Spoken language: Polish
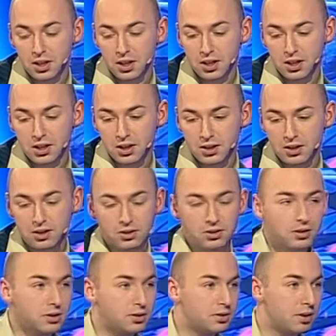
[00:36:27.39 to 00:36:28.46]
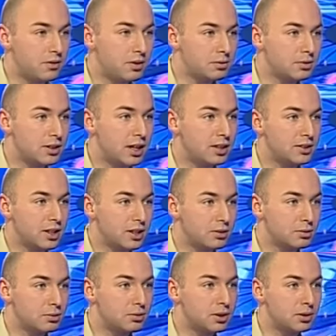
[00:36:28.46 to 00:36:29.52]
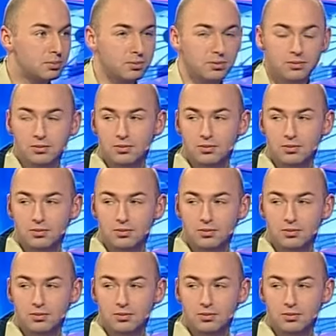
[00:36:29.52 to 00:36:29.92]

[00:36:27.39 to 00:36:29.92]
E, no i co, w Australii tak o suchym